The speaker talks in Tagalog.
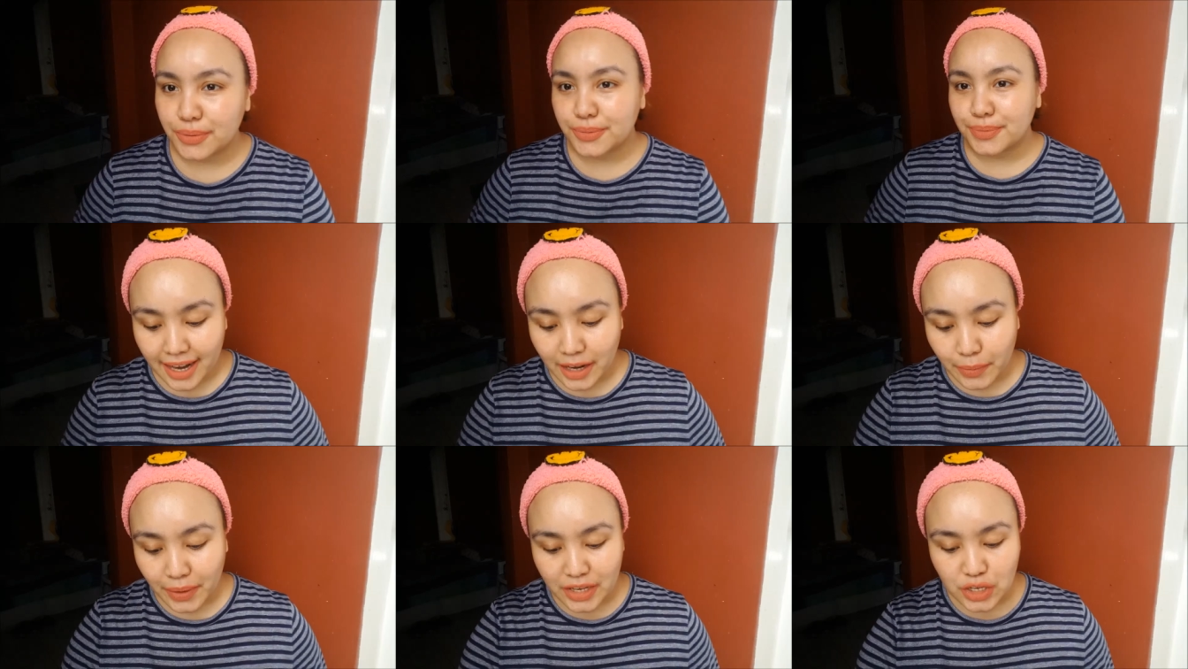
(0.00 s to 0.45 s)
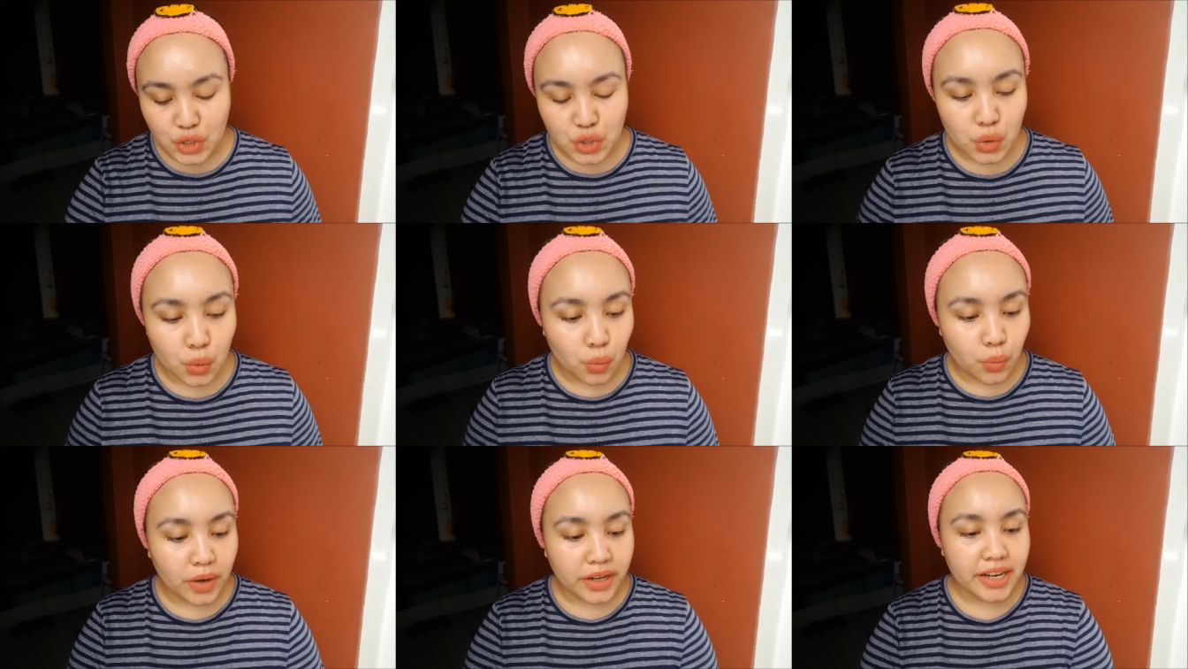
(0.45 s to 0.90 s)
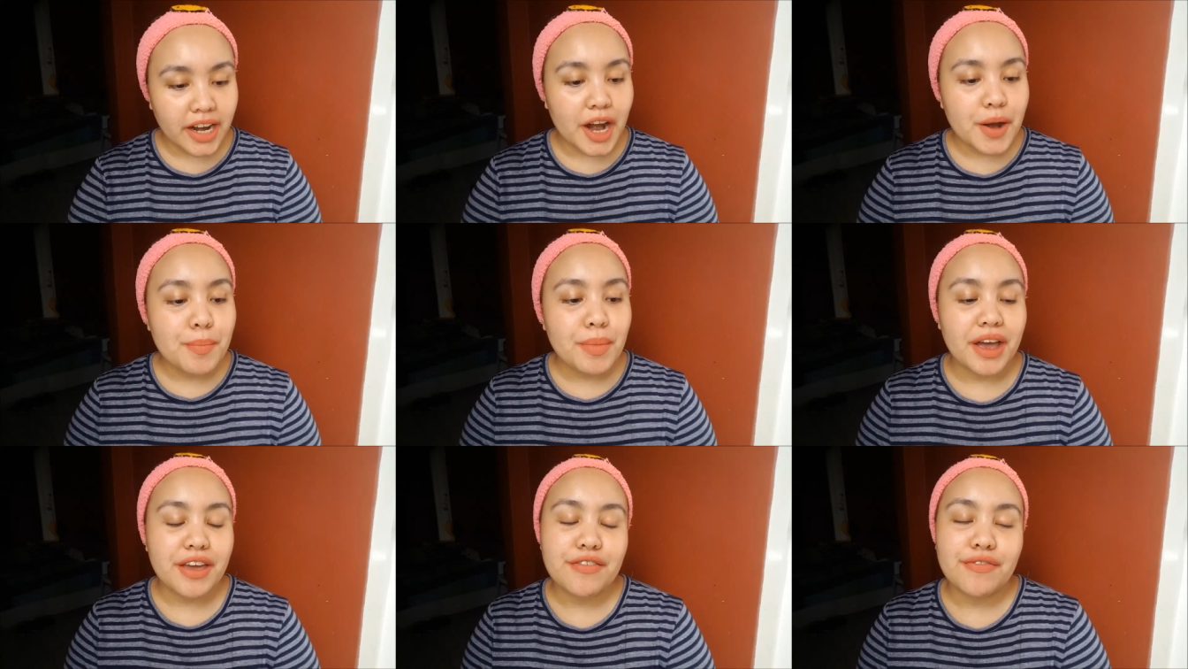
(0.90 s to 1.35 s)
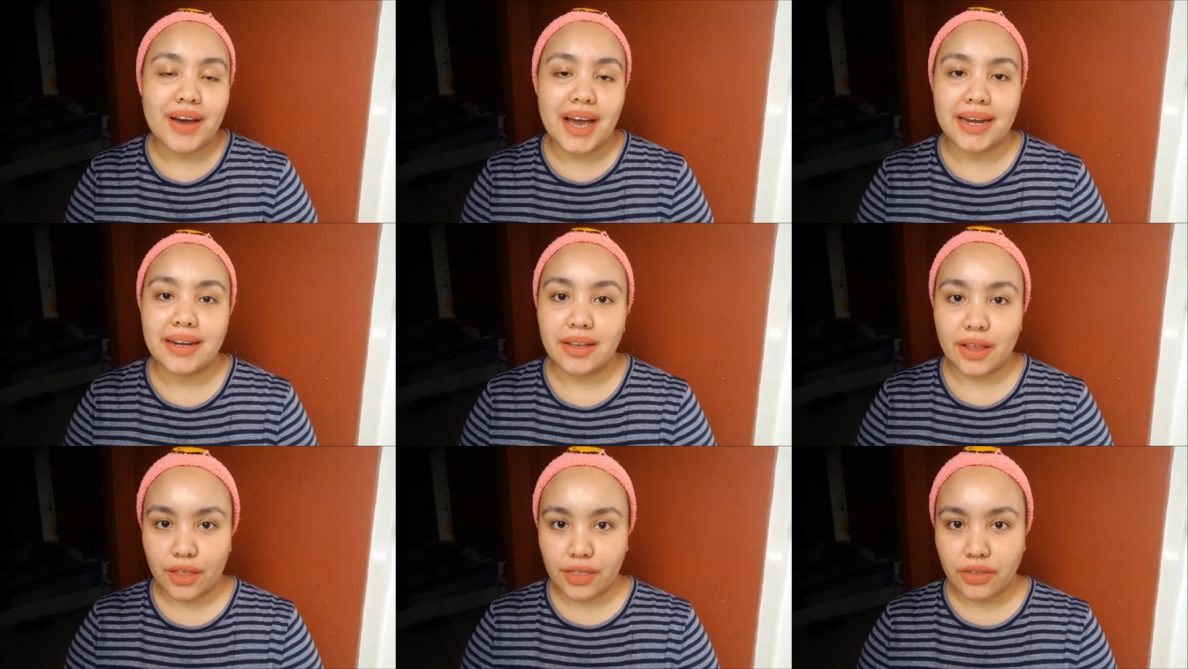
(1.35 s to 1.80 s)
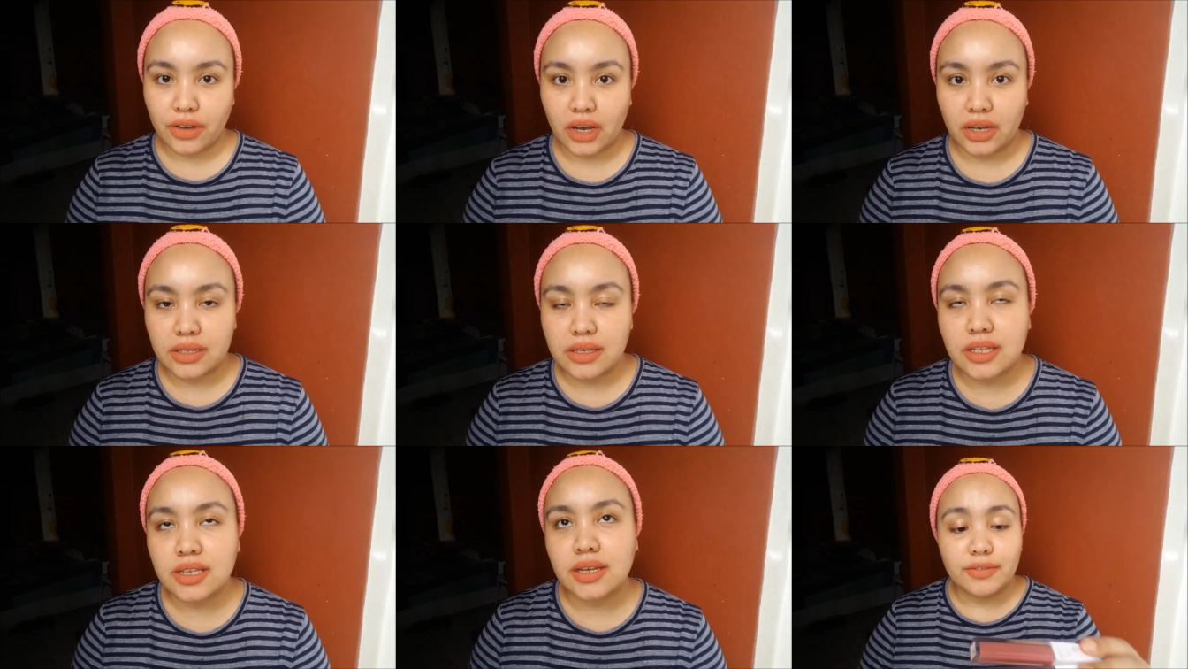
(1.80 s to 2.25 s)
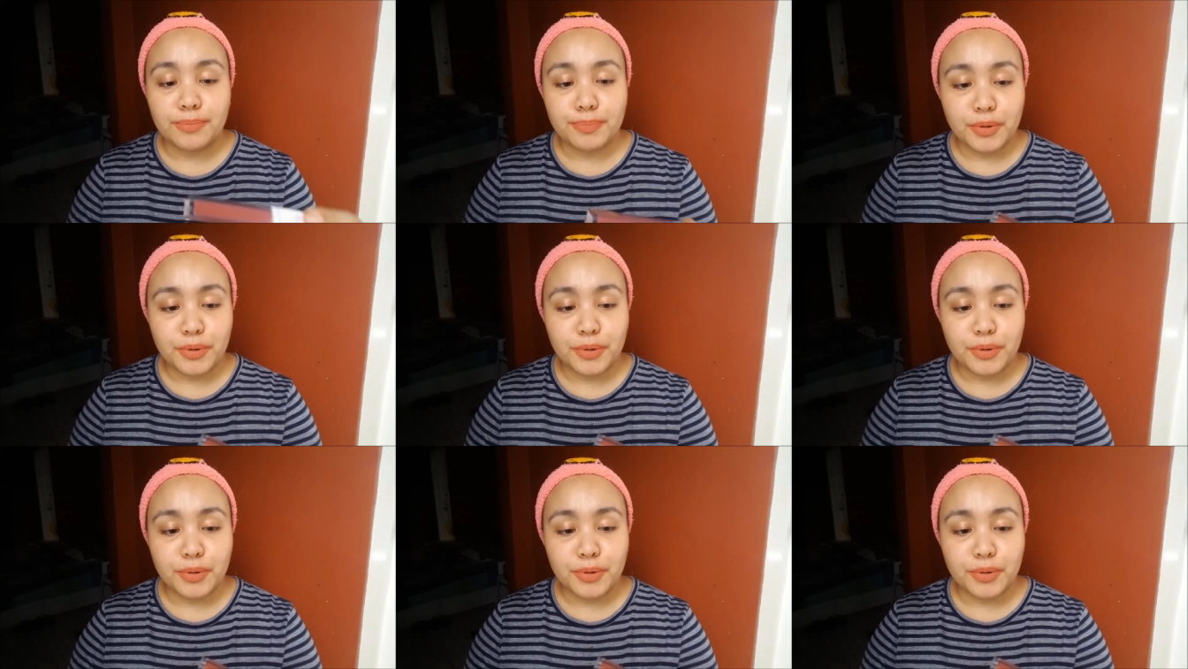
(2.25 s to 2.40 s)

Anyway, so what are my final thoughts?